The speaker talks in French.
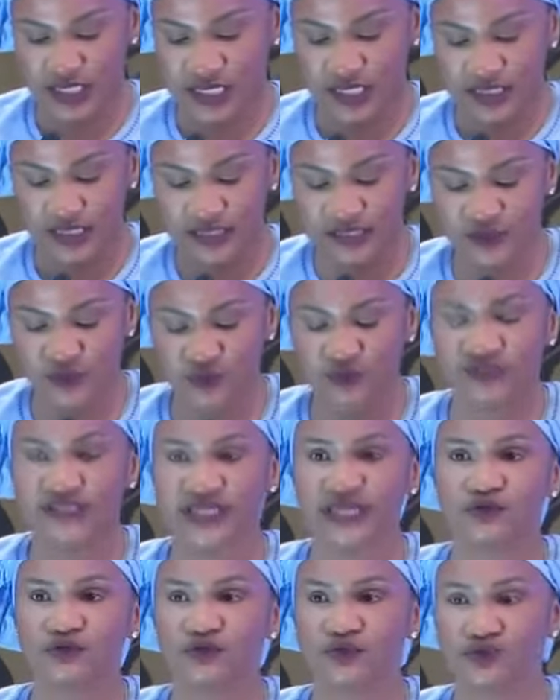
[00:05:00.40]
Ils sont
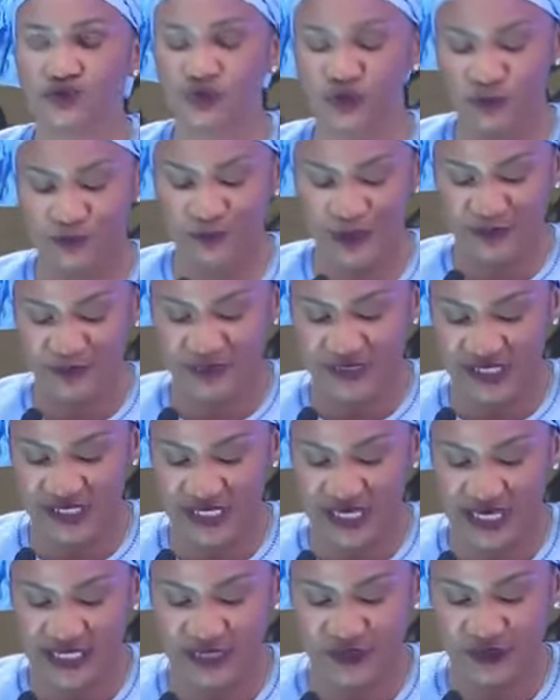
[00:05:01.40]
élus sur le
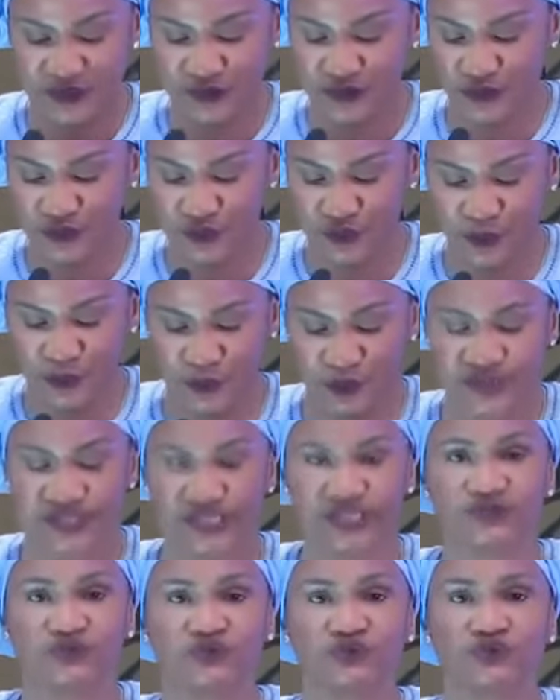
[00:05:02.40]
papier à l'issue de
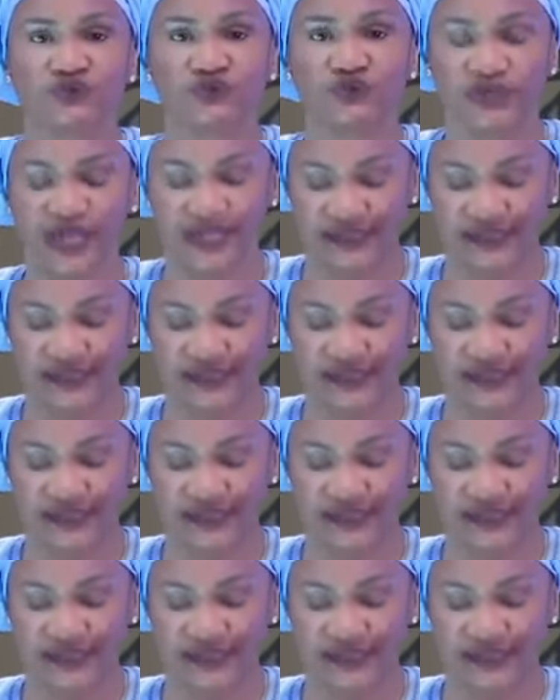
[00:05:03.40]
processus dont la